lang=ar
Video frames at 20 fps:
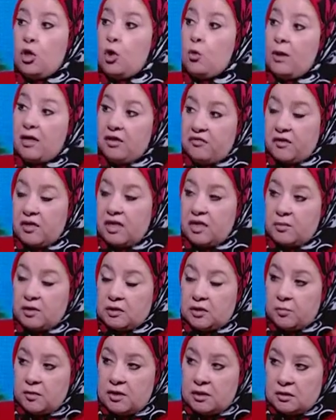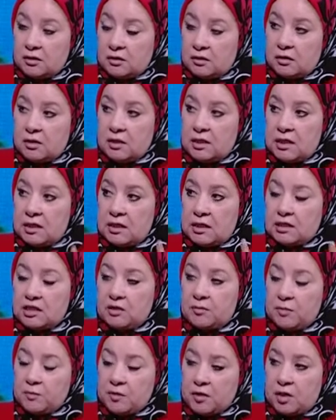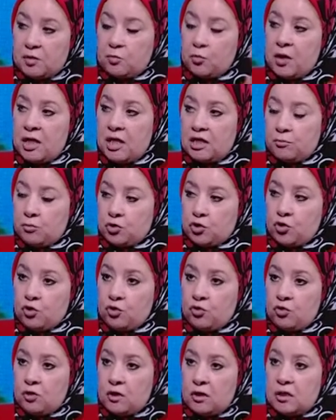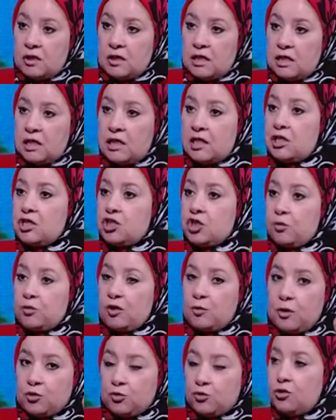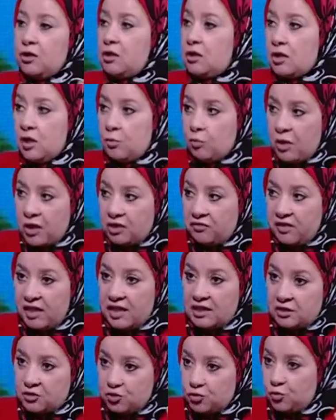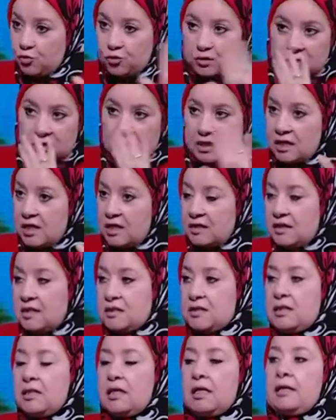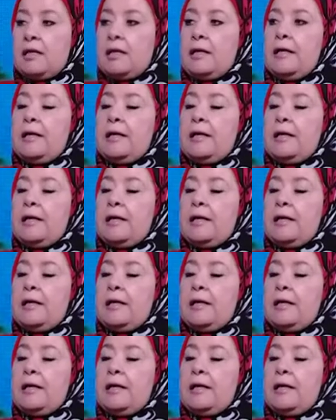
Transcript: وعلى فكره من طبيعه الراجل الاهتمام رقم واحد بشغله لكن انت عمرك ما تكوني رقم واحد في حياه الزوج ده بس أساسية. قبل